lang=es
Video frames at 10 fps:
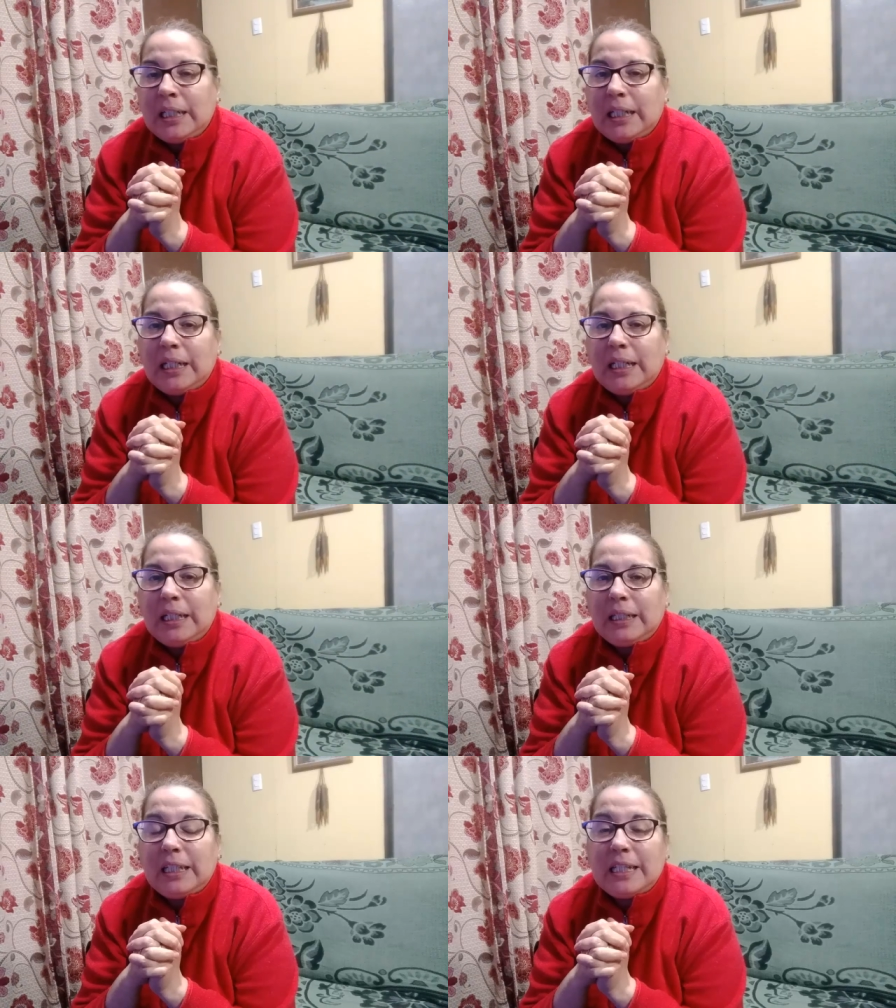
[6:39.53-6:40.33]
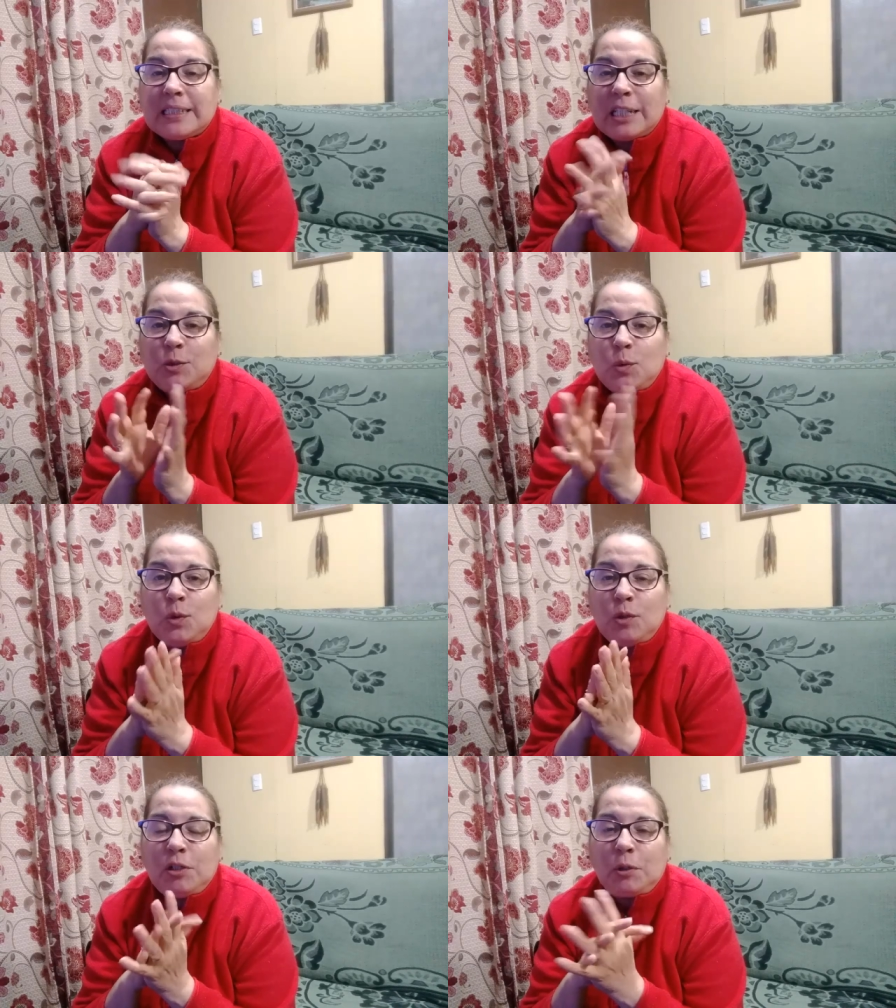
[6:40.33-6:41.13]
Eh, de
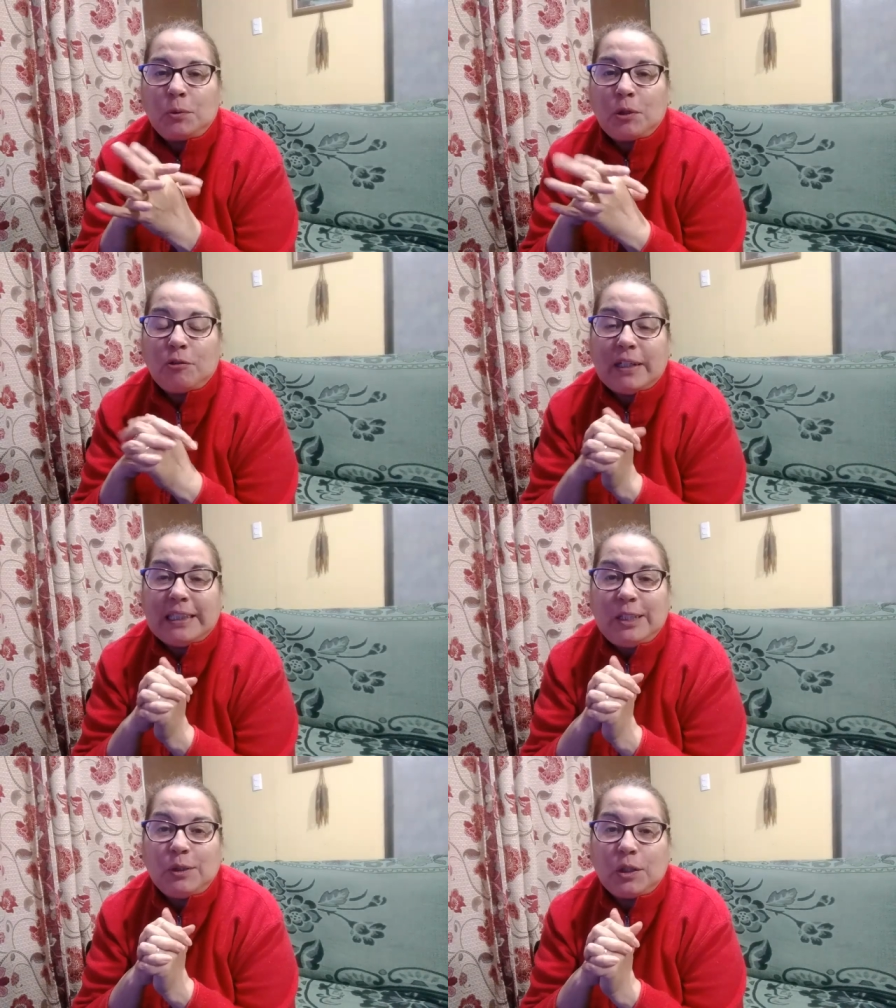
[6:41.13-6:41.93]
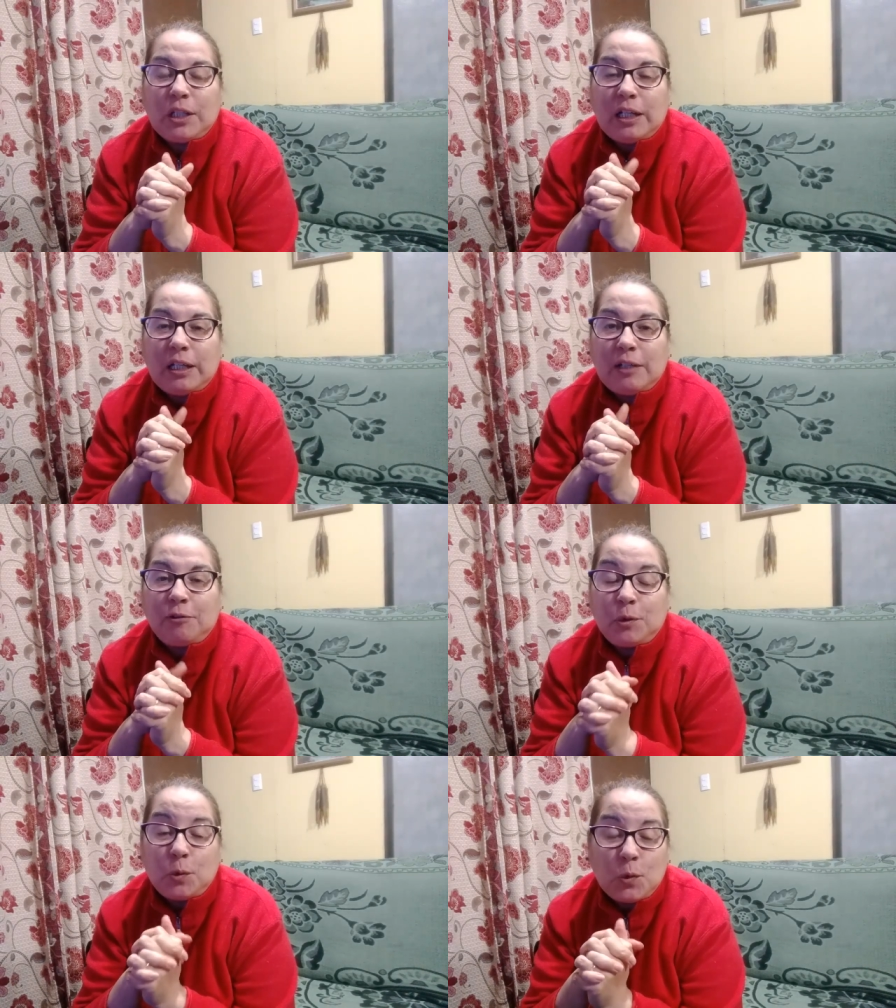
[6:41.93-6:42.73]
desayuno vieron unos batidos de
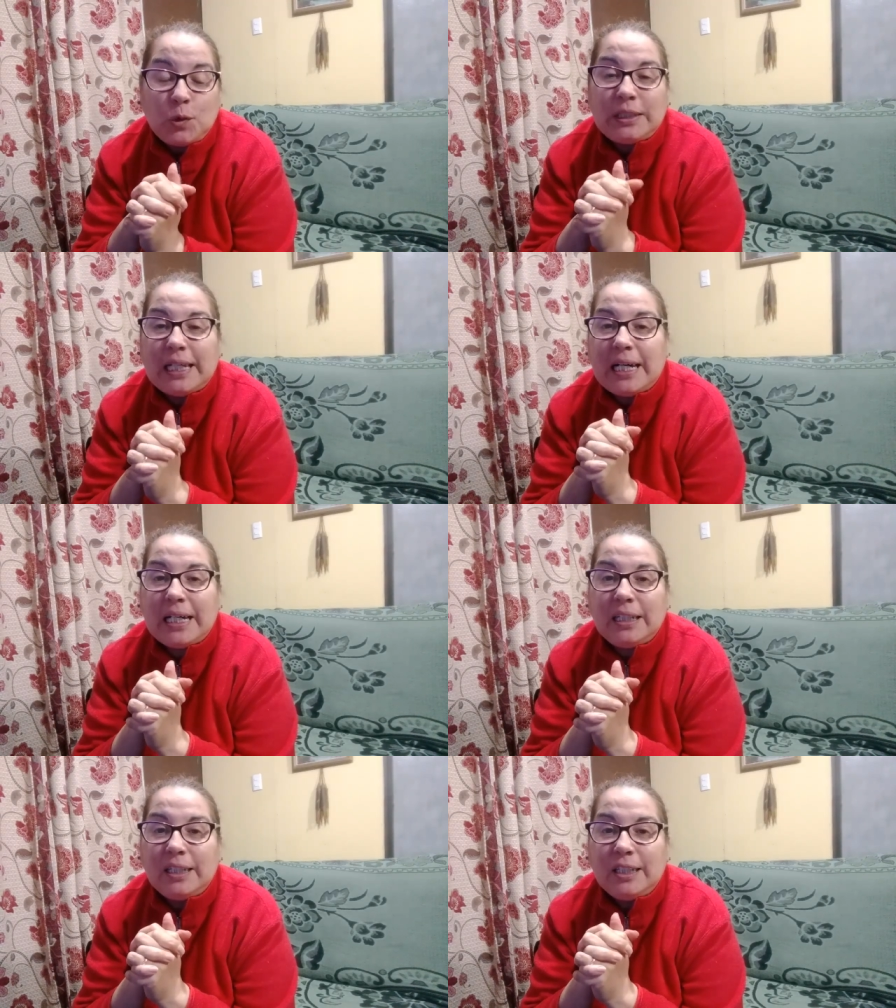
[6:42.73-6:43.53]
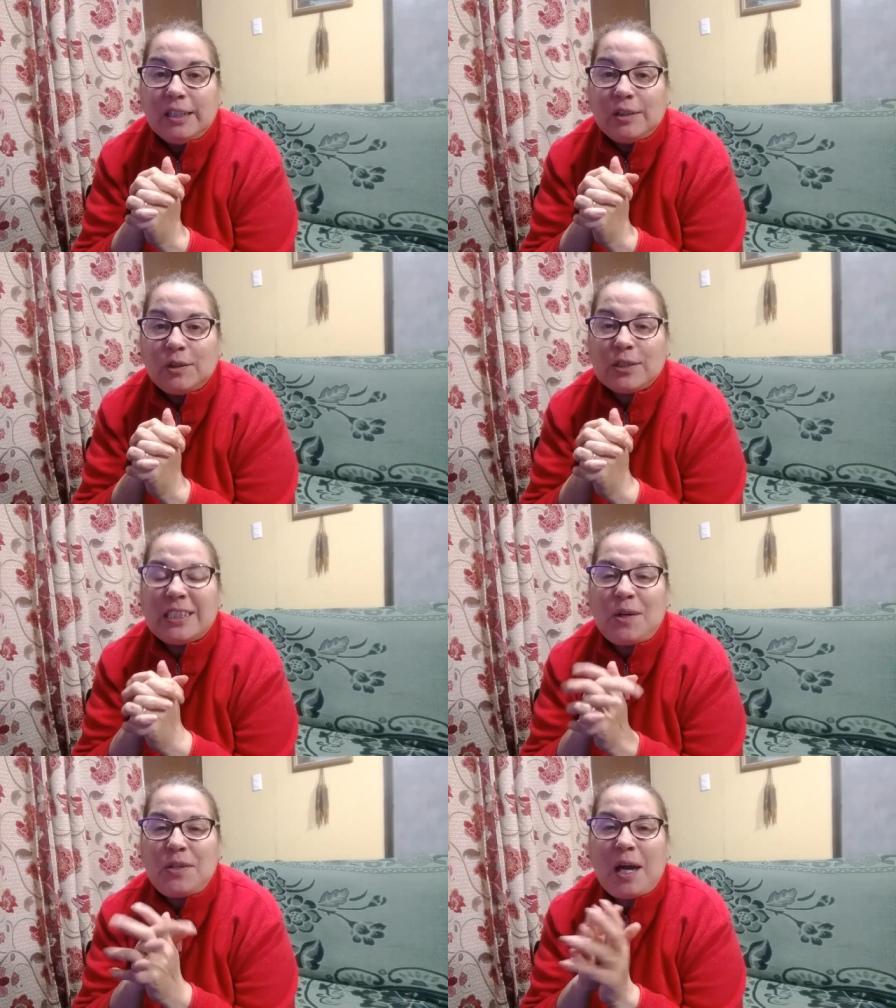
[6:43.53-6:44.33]
fruta, o
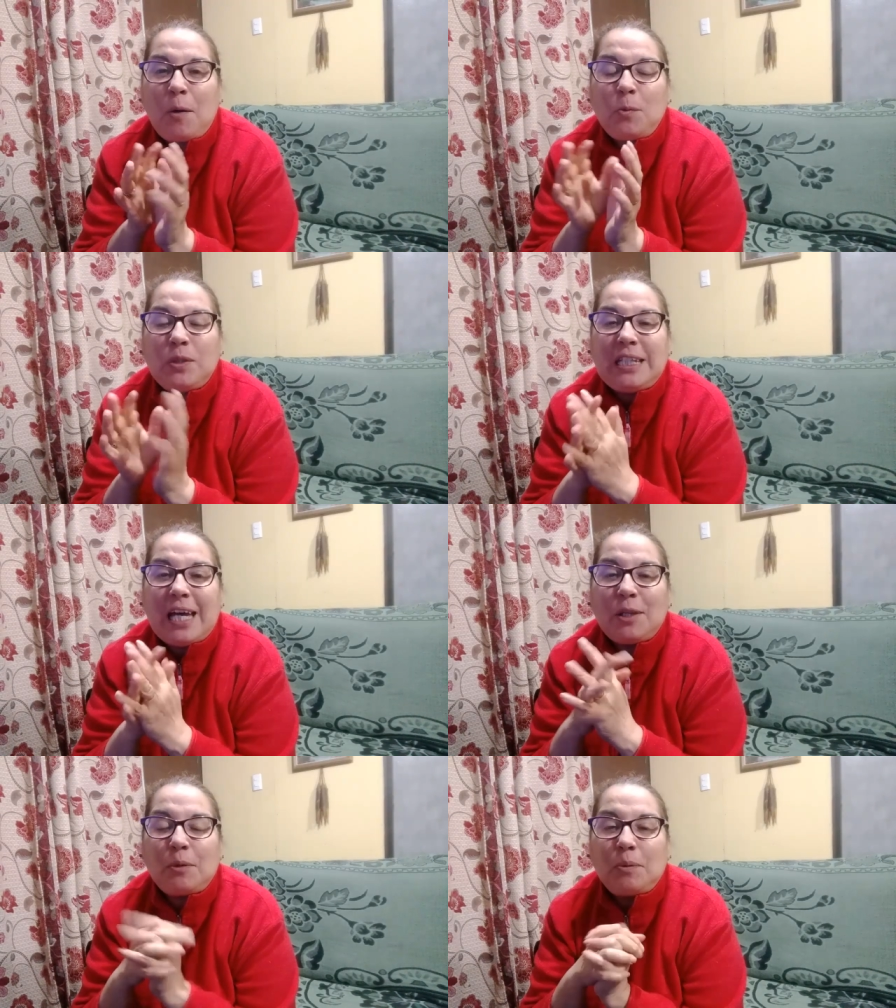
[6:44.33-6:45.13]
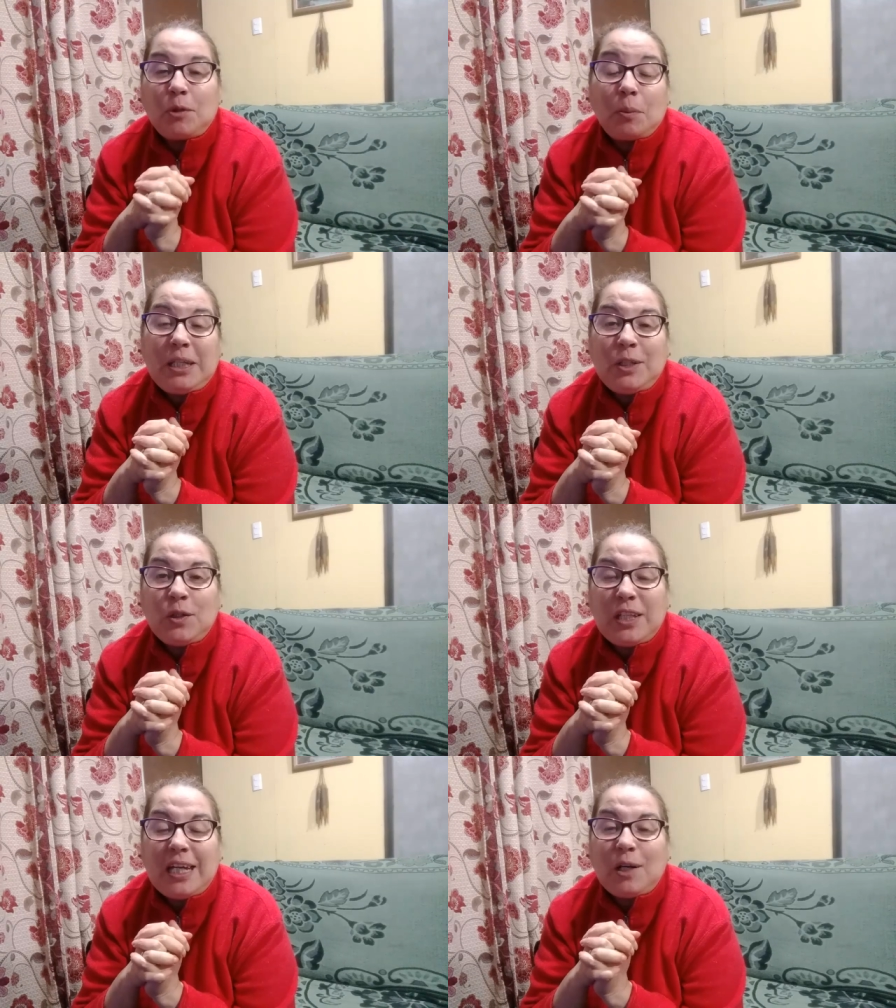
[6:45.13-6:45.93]
sea, día, un día
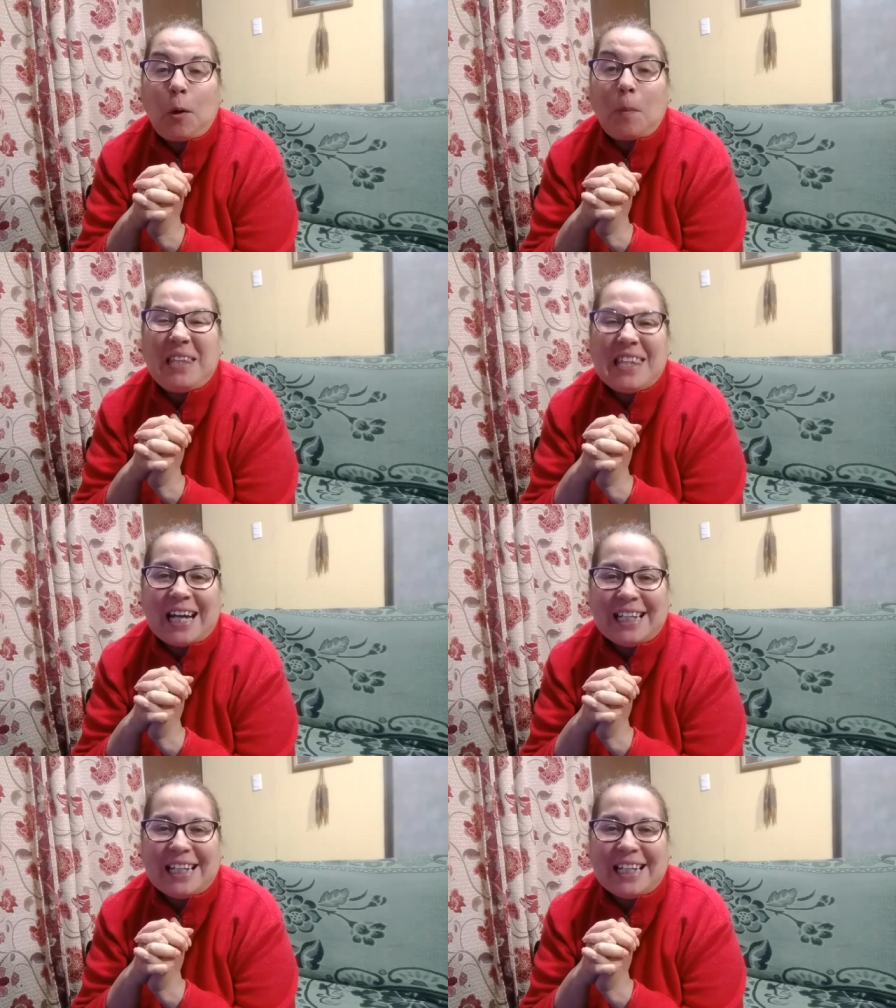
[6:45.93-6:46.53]
domingo de comida.